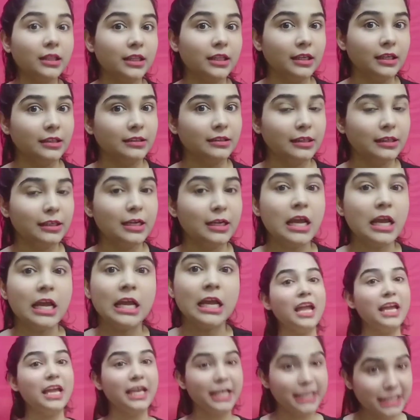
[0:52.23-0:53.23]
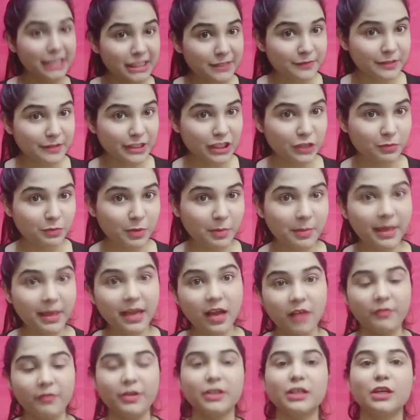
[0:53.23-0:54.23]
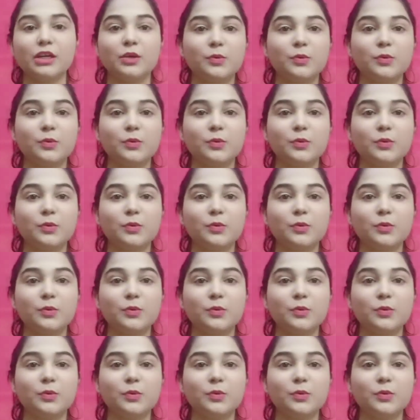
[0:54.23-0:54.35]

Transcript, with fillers: अंदर अंदर इस वीडियो में मैं कवर